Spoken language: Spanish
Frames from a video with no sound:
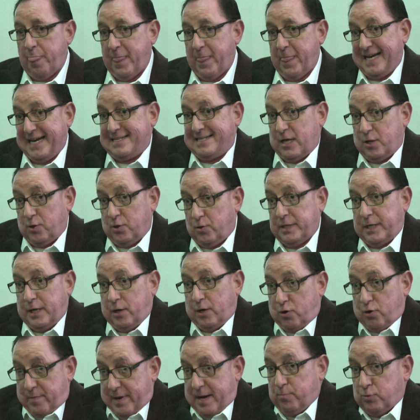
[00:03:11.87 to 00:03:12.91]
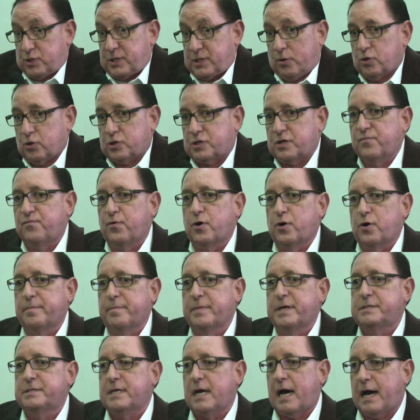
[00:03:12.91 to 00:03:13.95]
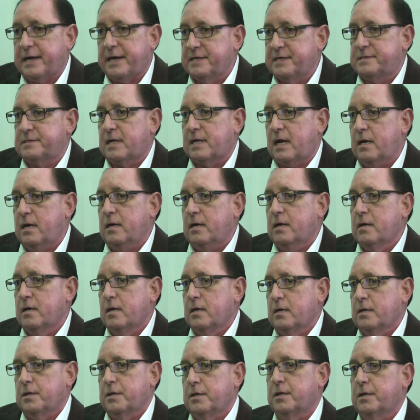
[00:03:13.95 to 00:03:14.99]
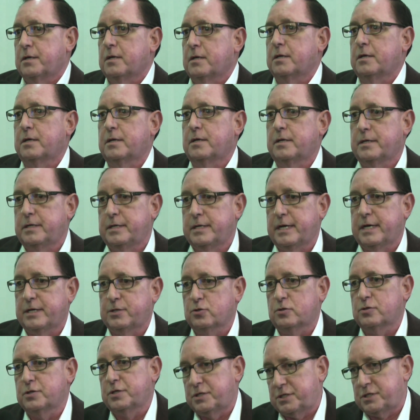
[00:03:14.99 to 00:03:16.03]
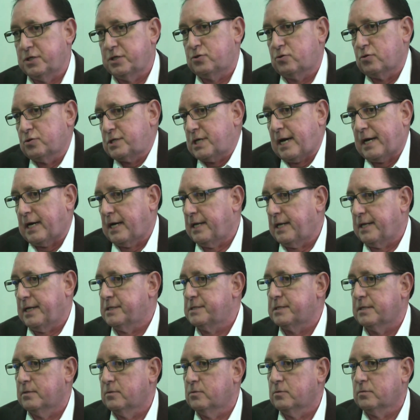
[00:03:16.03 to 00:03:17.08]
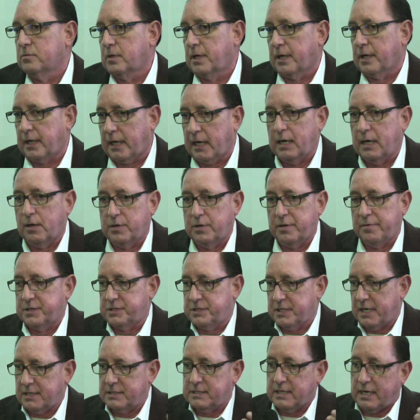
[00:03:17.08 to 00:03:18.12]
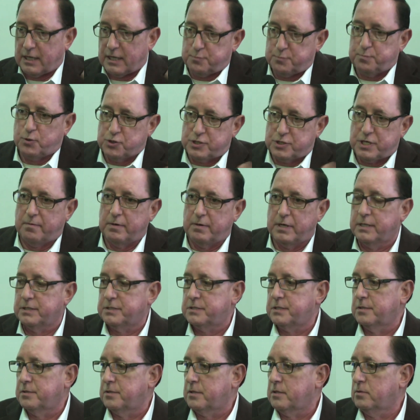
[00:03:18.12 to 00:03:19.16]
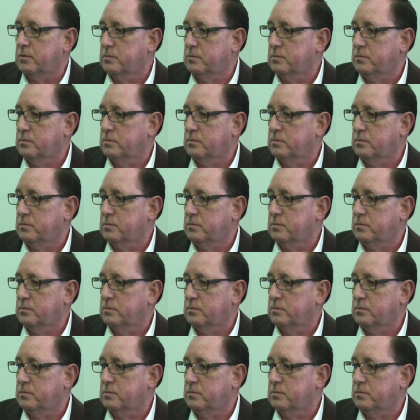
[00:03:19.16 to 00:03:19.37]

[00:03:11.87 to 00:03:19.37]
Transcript: hasta donde lo vemos en los informes, ahí está. Y, eso, insisto, se agradece, que, que, la universidad sea responsable en ese sentido. ¿El